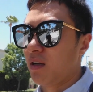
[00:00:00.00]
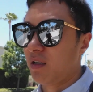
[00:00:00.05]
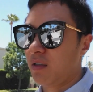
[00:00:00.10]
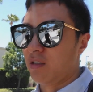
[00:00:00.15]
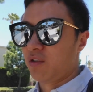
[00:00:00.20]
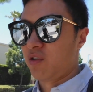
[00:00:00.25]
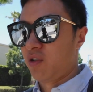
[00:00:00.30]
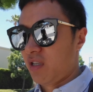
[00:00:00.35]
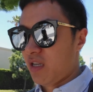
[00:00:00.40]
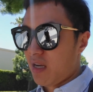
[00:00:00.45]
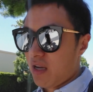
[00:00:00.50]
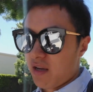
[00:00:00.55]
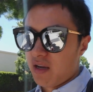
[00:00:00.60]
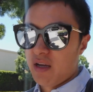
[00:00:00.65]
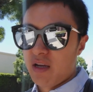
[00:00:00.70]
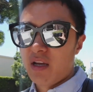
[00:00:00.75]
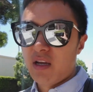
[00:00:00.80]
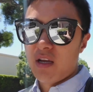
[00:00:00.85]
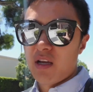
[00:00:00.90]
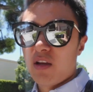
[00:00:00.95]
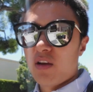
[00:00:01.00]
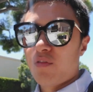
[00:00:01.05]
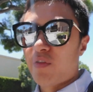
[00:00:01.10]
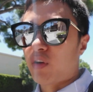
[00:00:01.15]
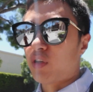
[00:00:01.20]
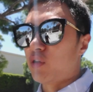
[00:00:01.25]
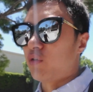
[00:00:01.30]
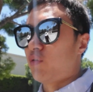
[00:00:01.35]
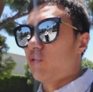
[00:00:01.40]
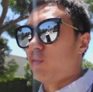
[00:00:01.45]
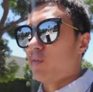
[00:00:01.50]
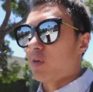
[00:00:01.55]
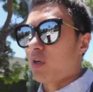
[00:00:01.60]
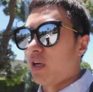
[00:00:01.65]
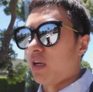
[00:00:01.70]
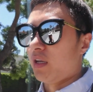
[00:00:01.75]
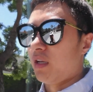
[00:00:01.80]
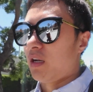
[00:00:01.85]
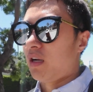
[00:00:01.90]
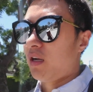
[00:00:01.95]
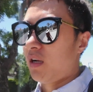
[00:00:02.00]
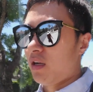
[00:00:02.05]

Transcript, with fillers: 你直接。放进去就可以了。